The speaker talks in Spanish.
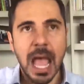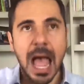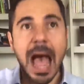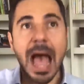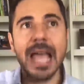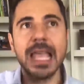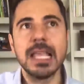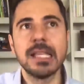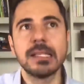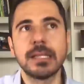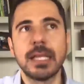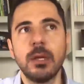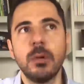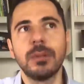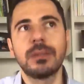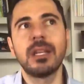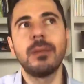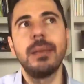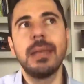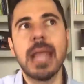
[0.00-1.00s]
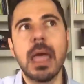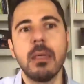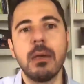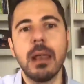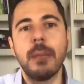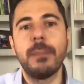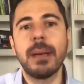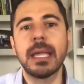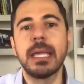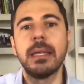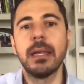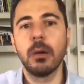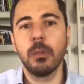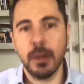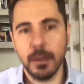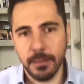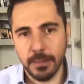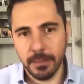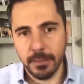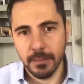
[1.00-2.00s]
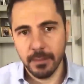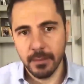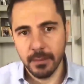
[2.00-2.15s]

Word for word: Ay, es que no he terminado la página web.